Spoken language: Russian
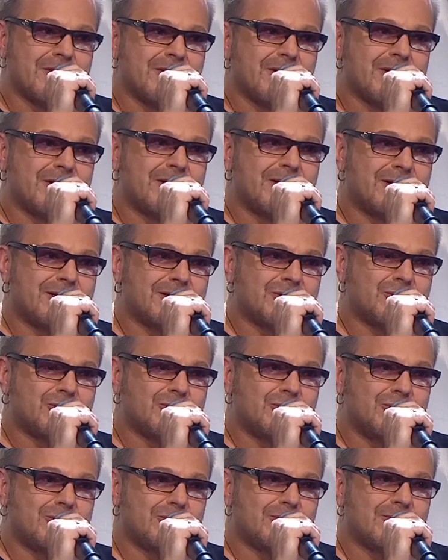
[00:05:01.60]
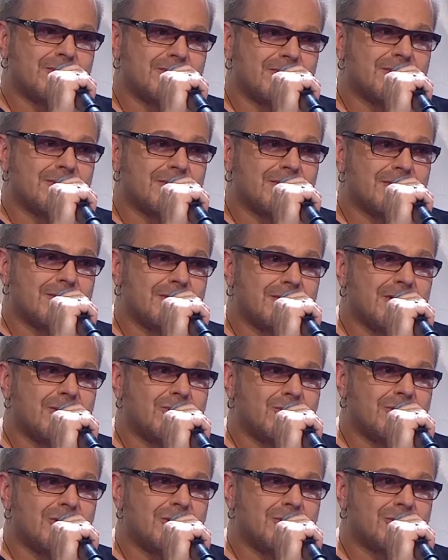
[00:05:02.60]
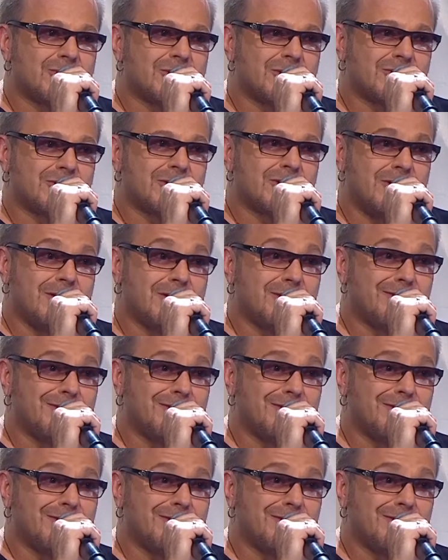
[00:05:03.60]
хорошо на эту тему скажет Елена